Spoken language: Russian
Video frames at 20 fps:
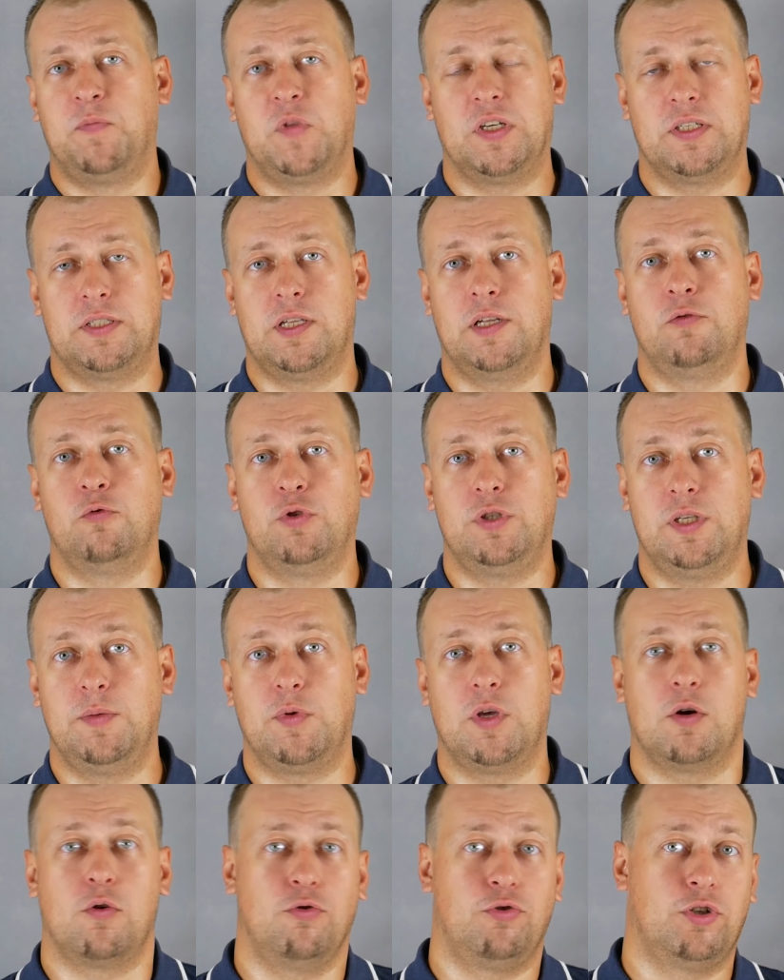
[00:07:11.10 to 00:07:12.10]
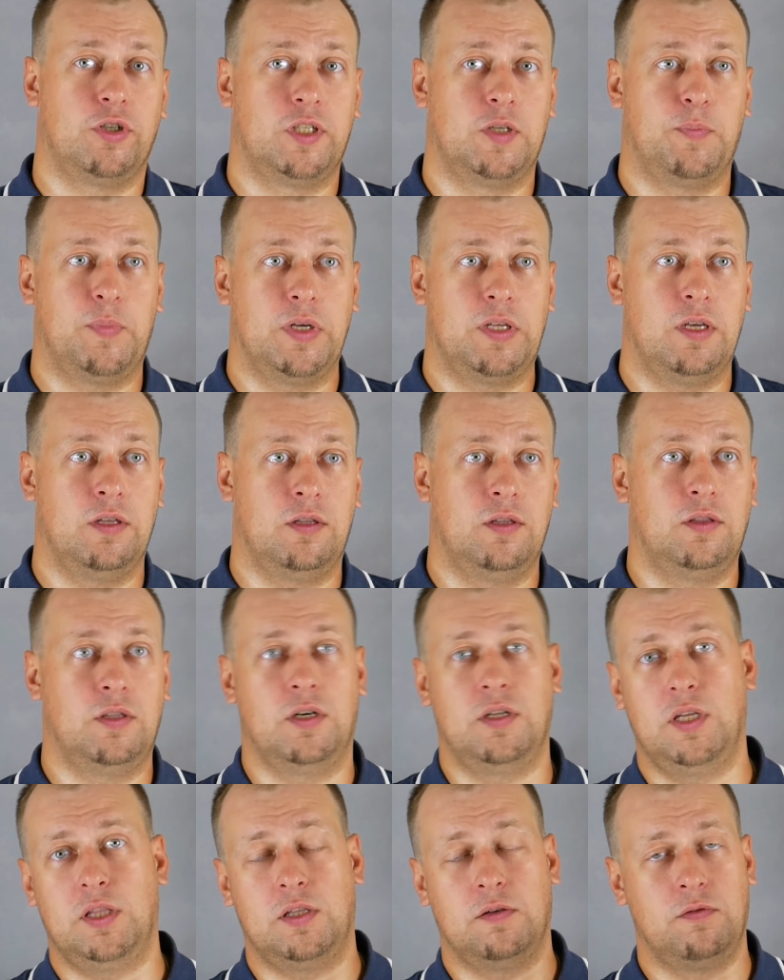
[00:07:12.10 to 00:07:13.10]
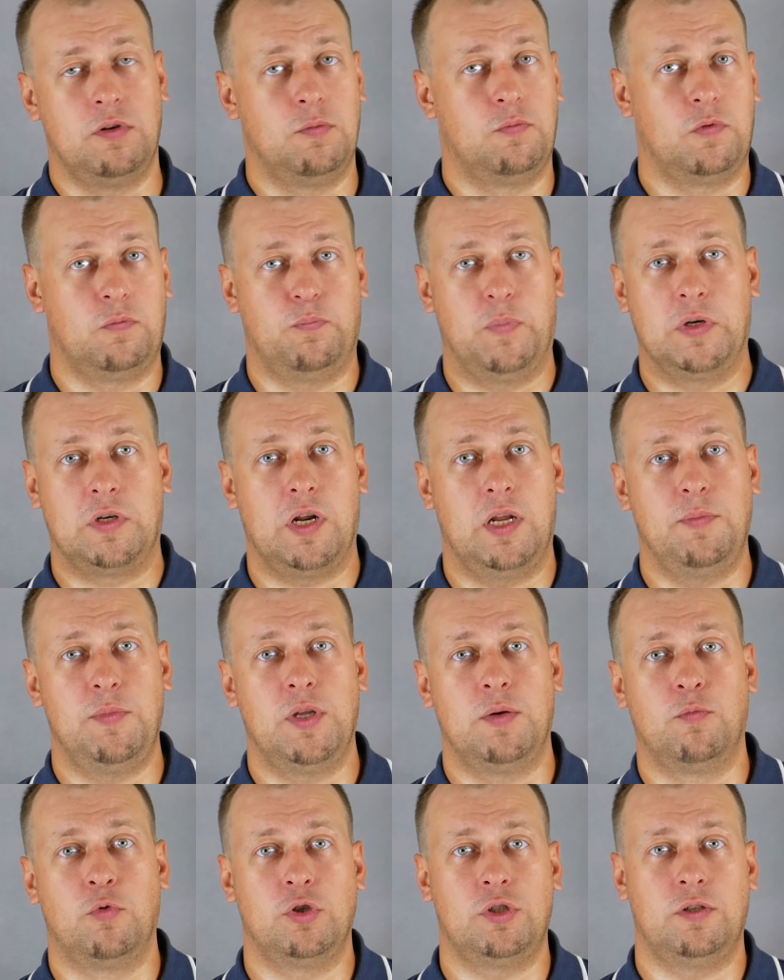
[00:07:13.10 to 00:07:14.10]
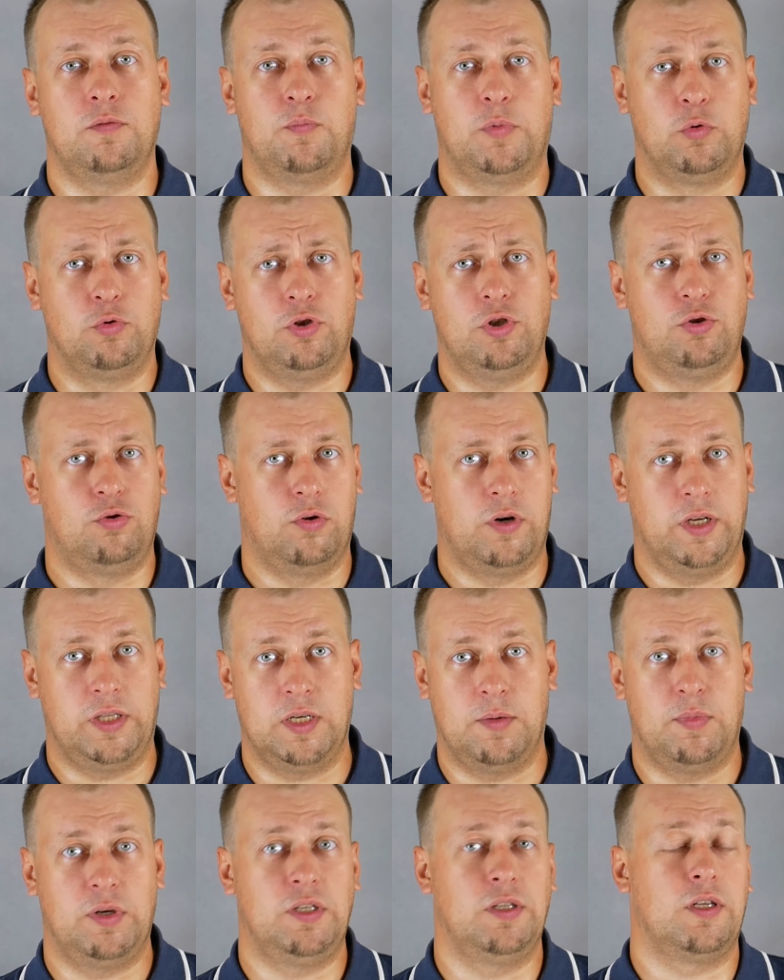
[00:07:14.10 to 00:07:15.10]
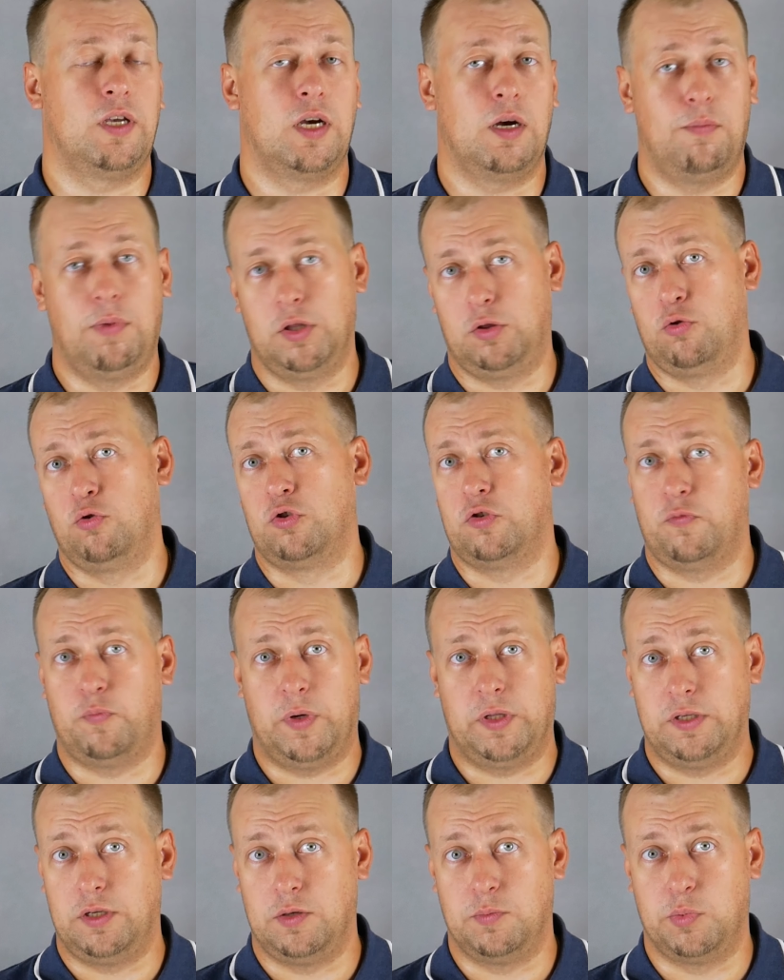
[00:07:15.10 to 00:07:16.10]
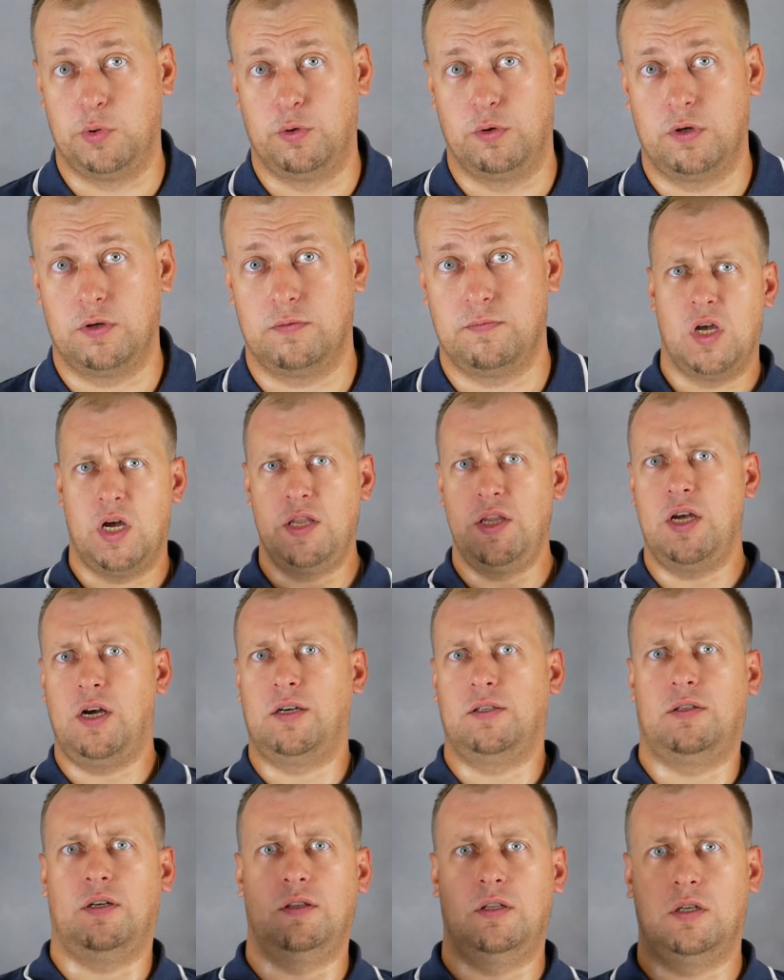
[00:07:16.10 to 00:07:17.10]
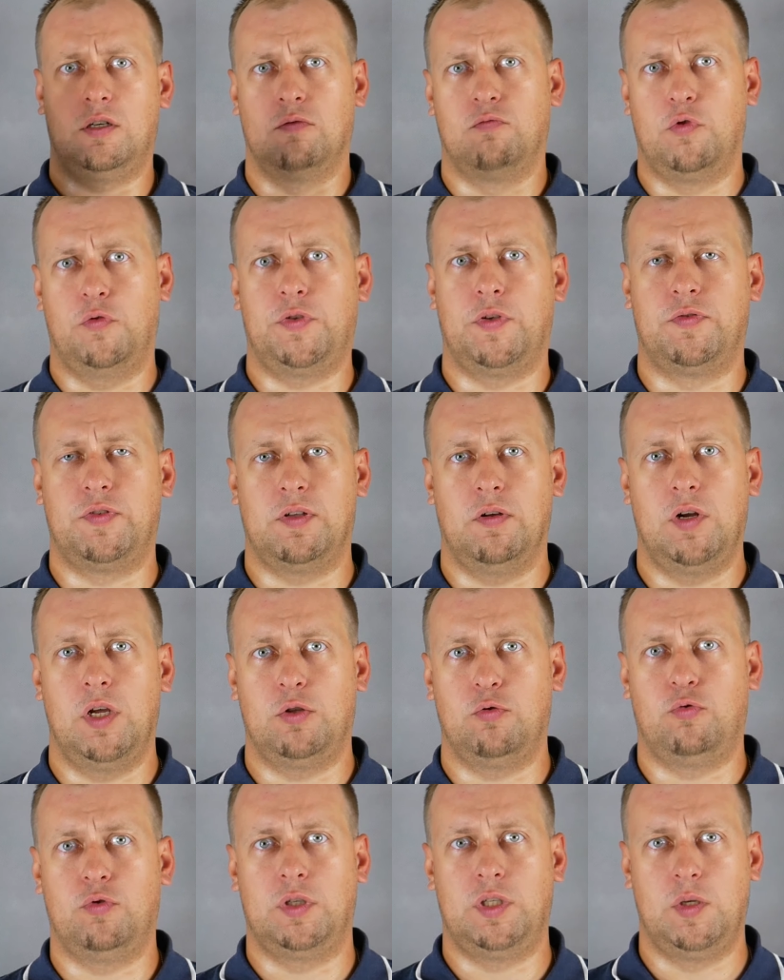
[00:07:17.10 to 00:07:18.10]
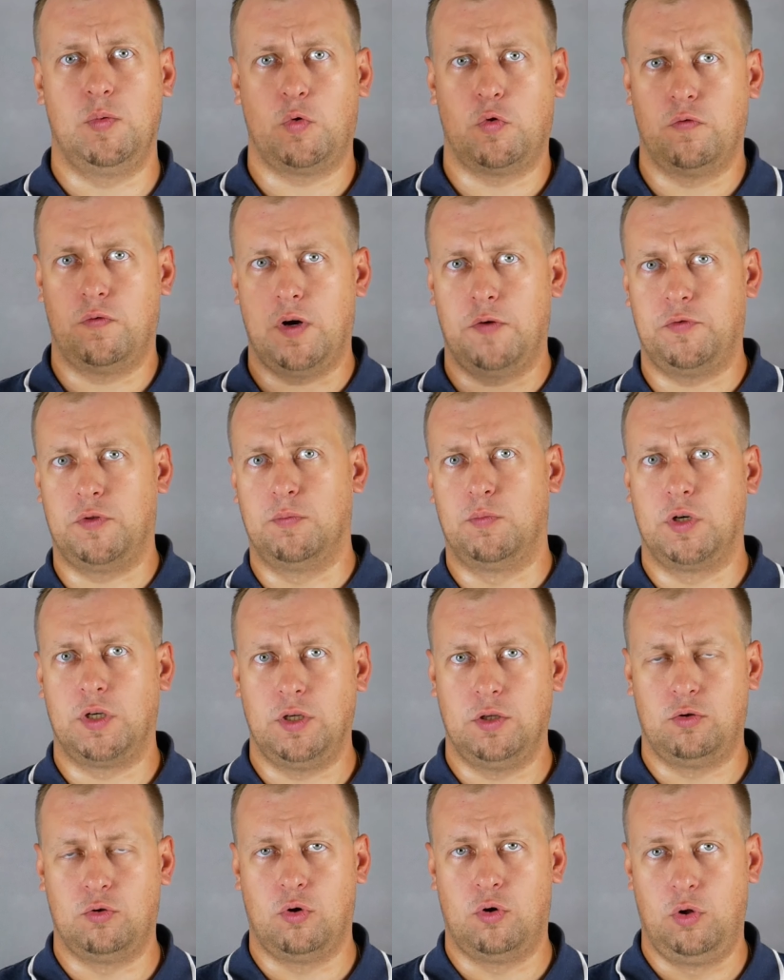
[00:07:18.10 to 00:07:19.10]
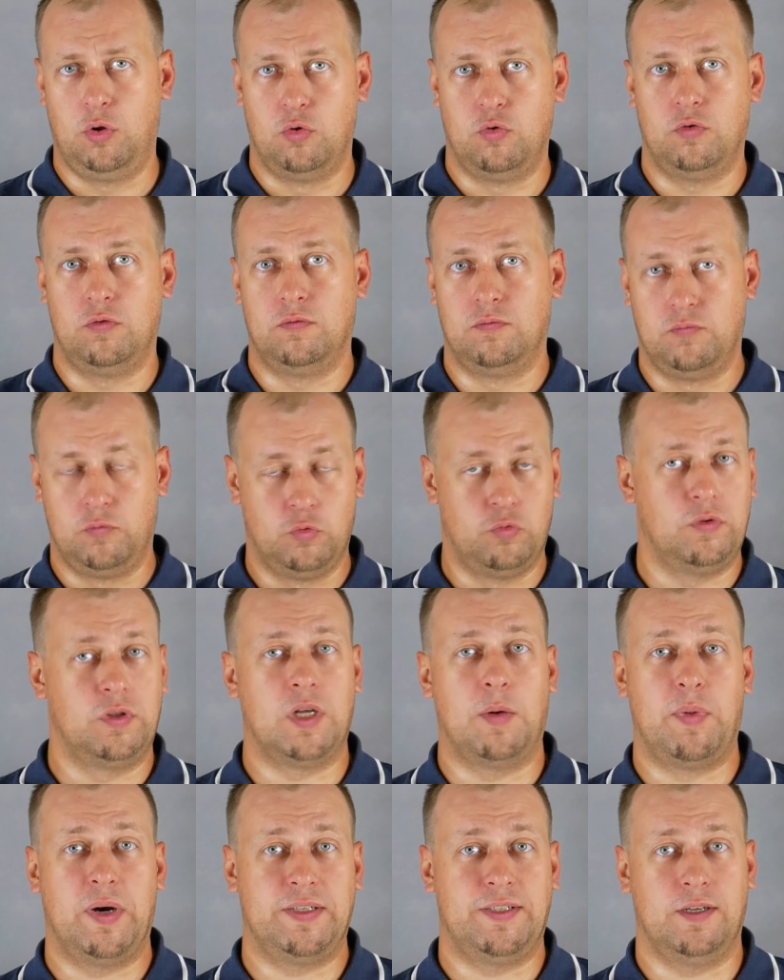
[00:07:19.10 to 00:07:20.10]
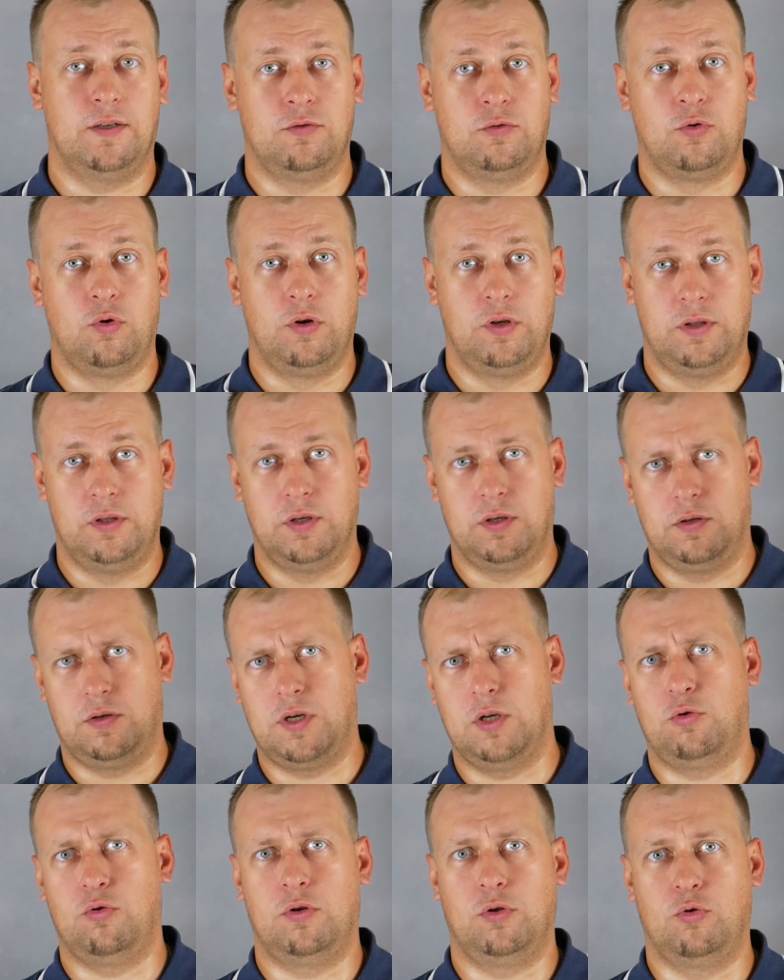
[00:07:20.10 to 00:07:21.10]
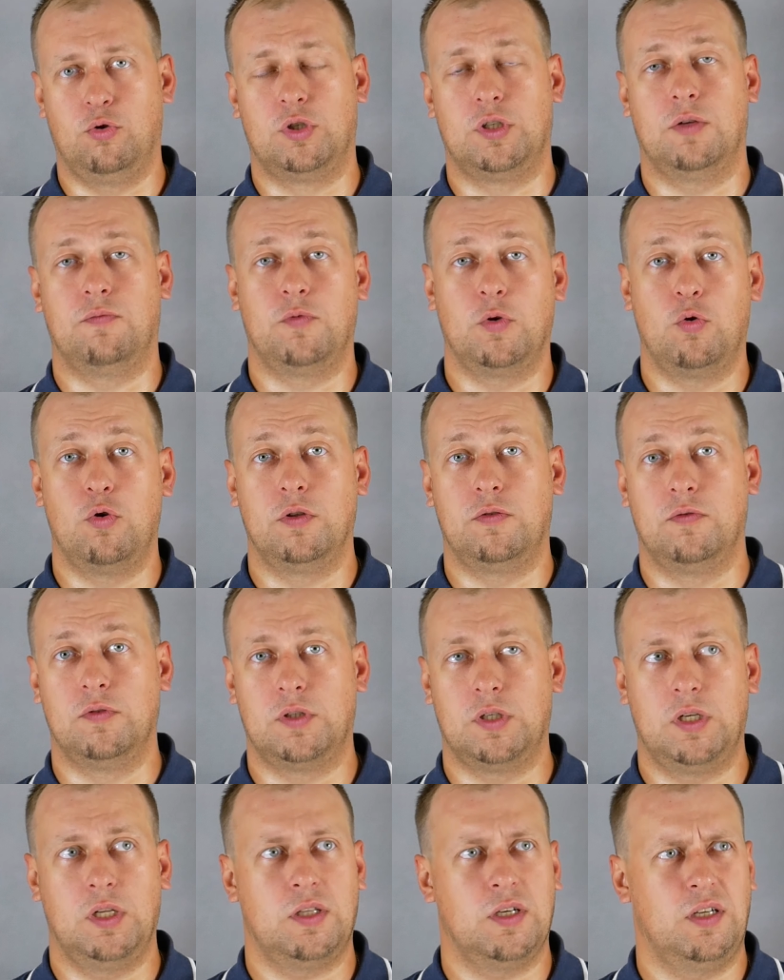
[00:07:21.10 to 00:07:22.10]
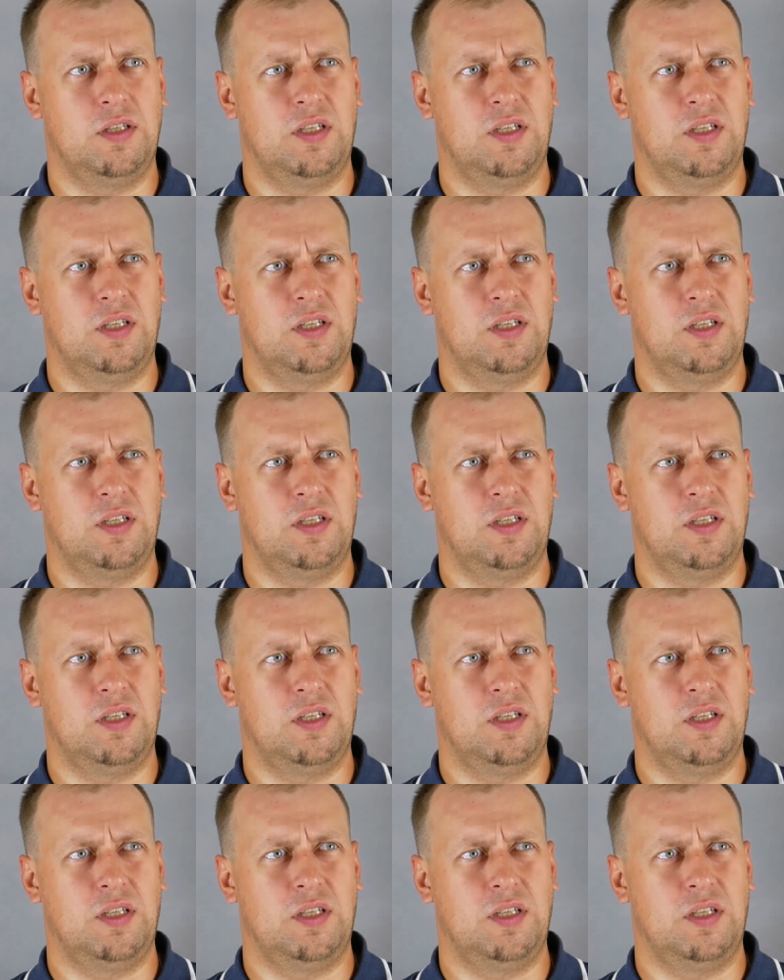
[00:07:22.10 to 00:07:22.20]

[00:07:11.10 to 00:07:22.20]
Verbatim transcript: на основной симке кончился пакет интернета, вы, по крайней мере, можете получить еще хотя бы 1 гигабайт, тоже вполне неплохо. А некоторые так и вовсе вставляют эту симку в автомагазин магнитолу, ну, на базе андроида, который тоже там выходит в интернет,